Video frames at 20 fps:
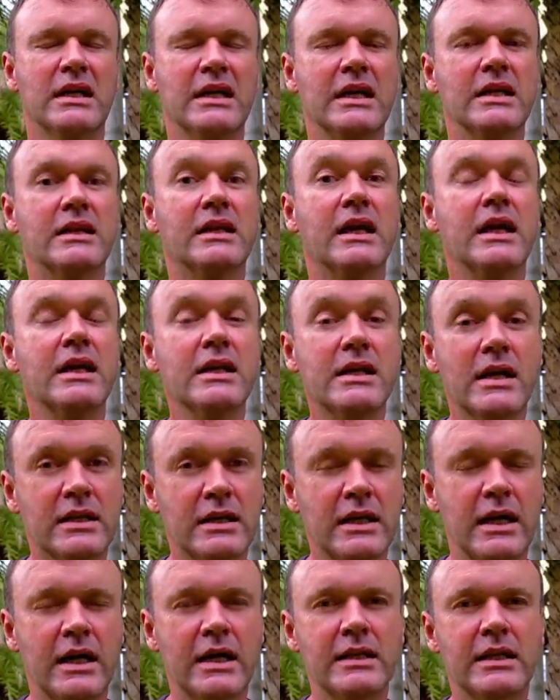
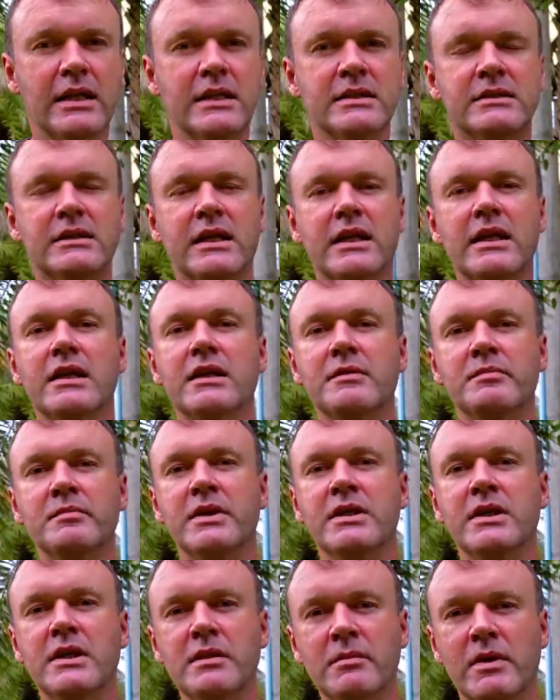getriggert hat. Es triggert
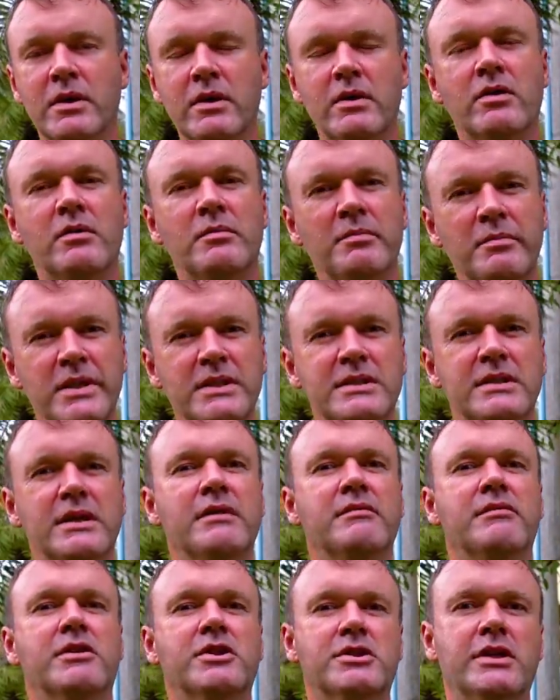mich immer noch ein
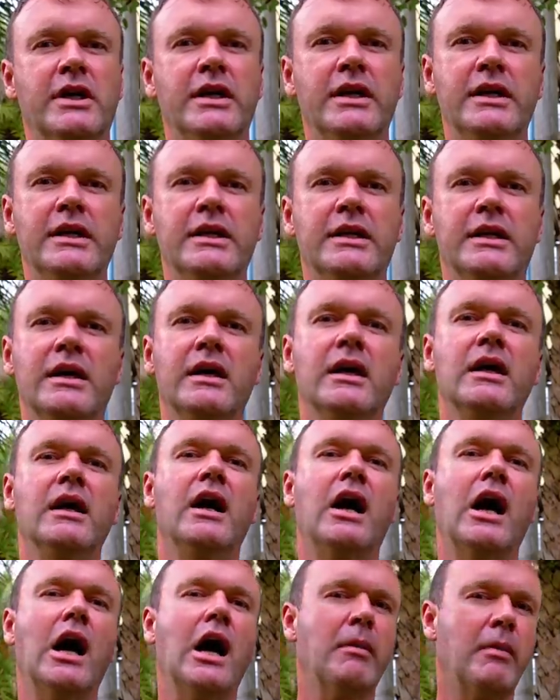bisschen wahrscheinlich,
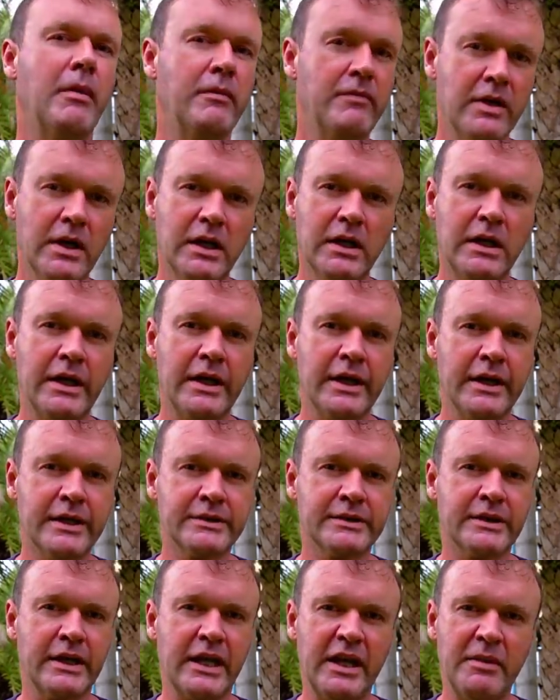aber wirklich
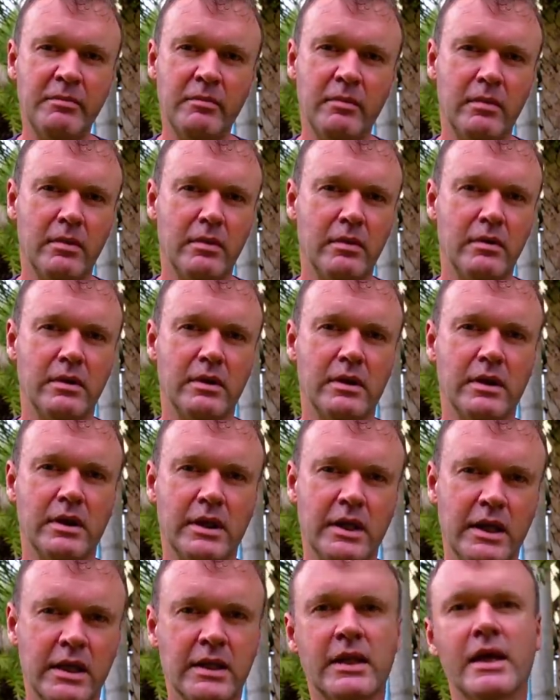extrem
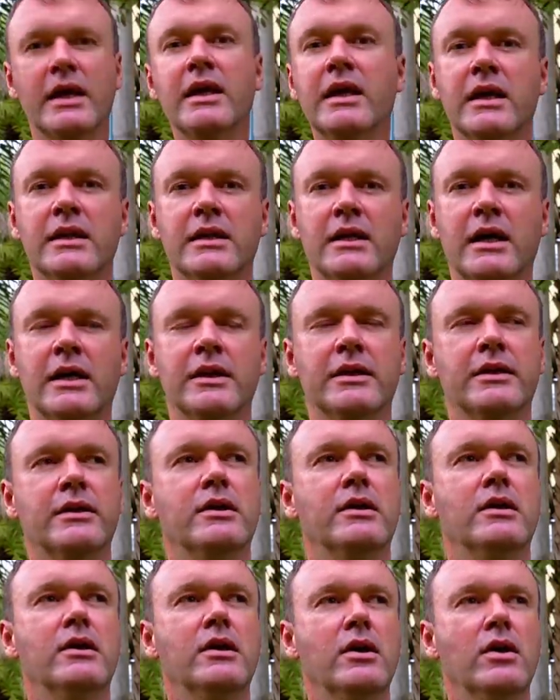getriggert hat.
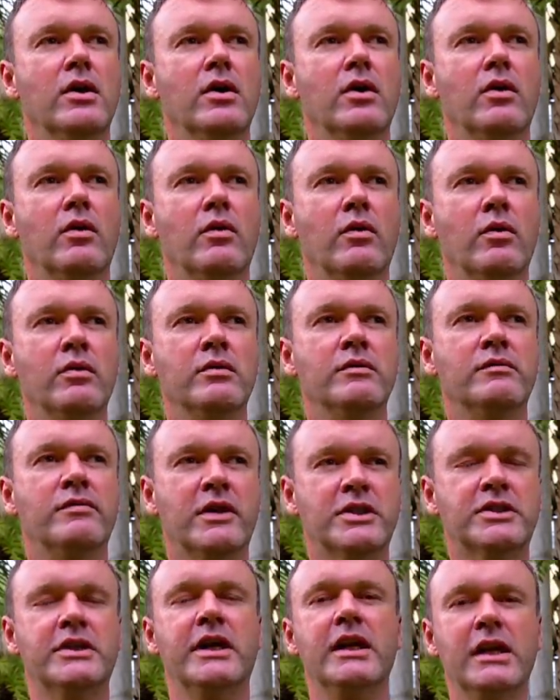Und
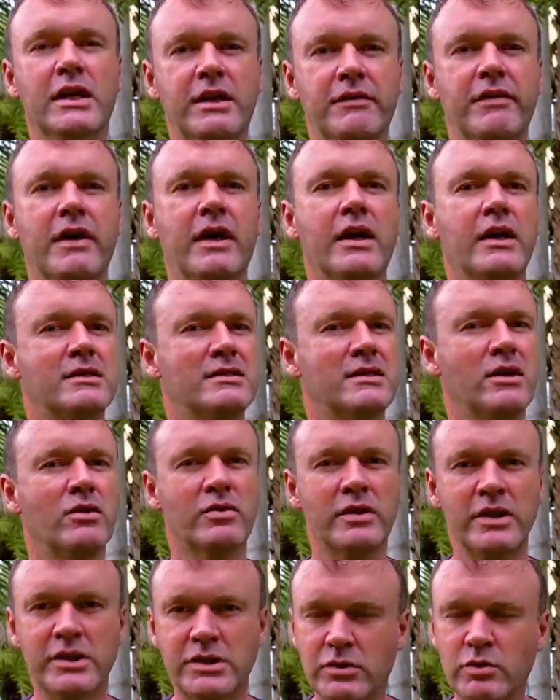wahrscheinlich wäre es
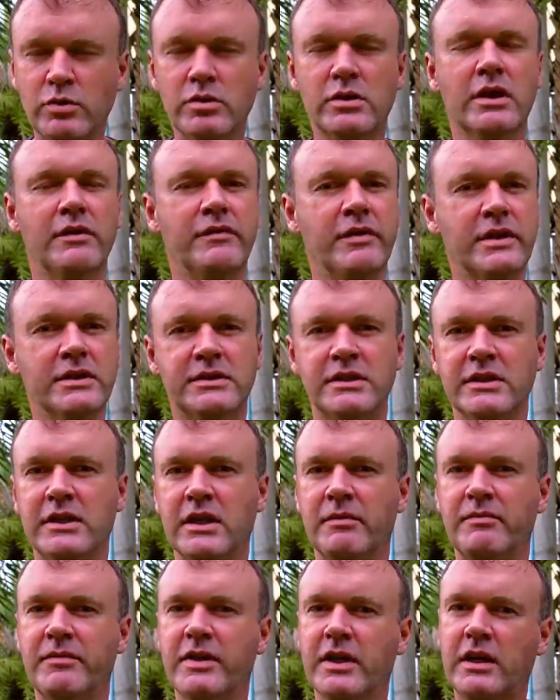auch nicht gut gewesen. Ich
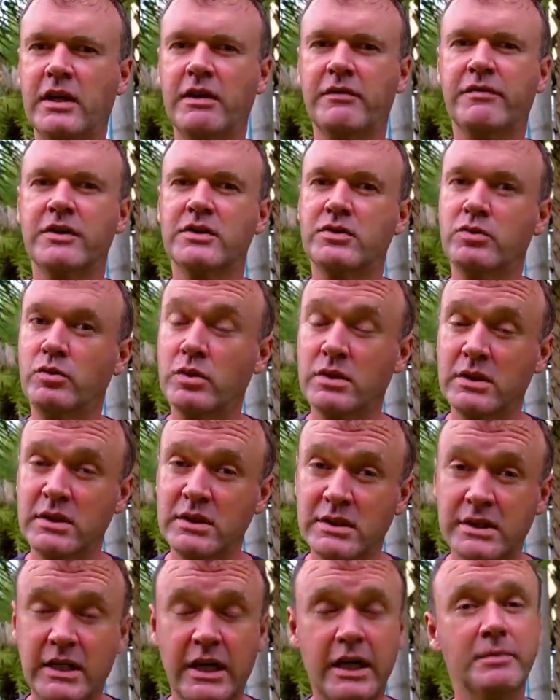habe wirklich versucht,
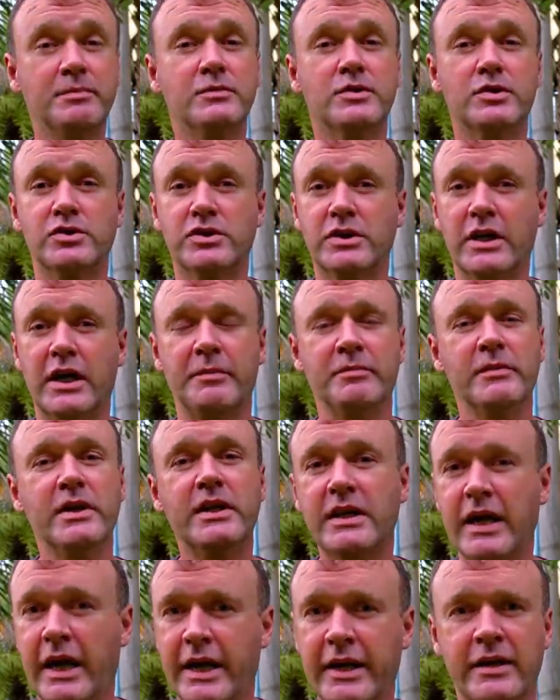ein Skript zu schreiben,
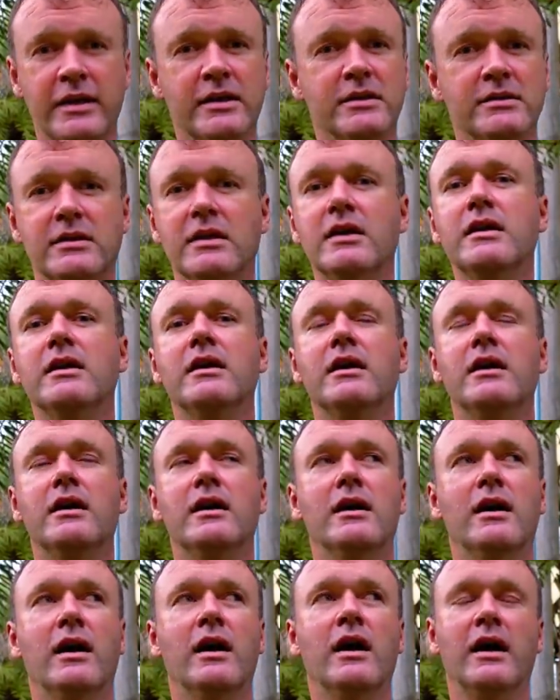nicht eins.
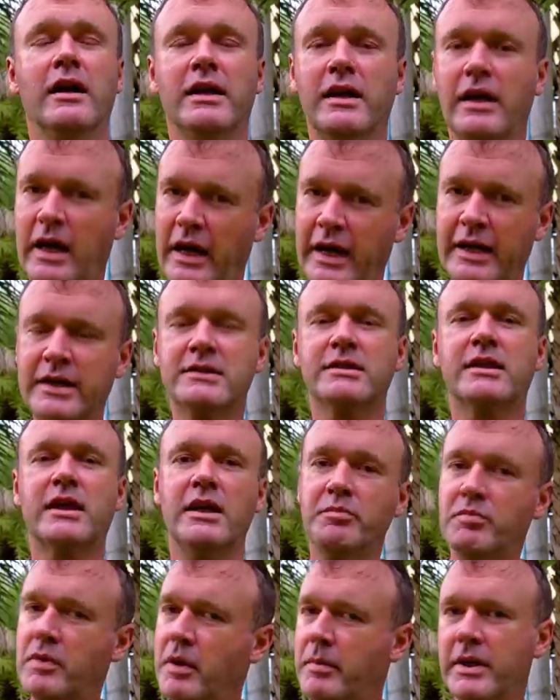Äh, ein
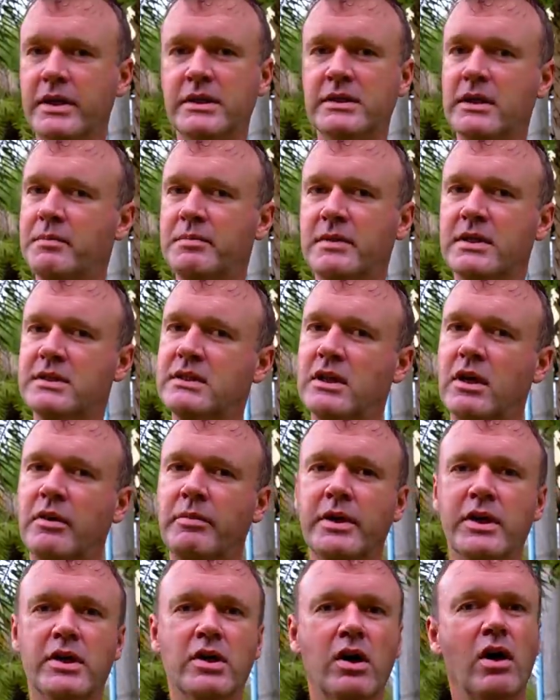Skript, aber ich habe das,
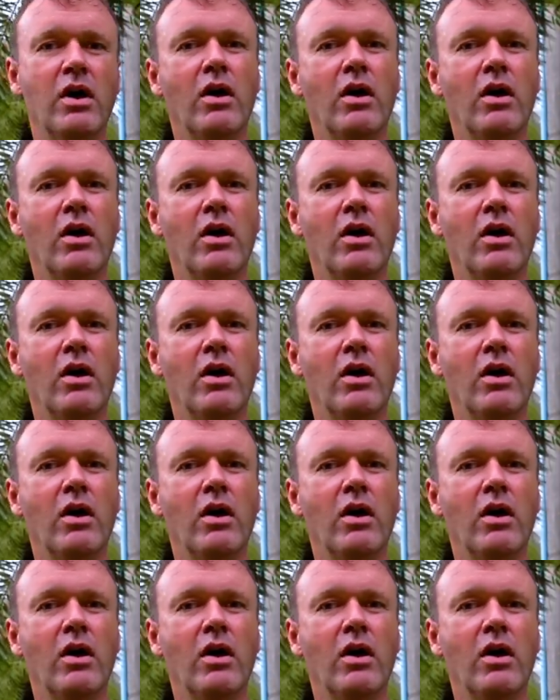glaube ich,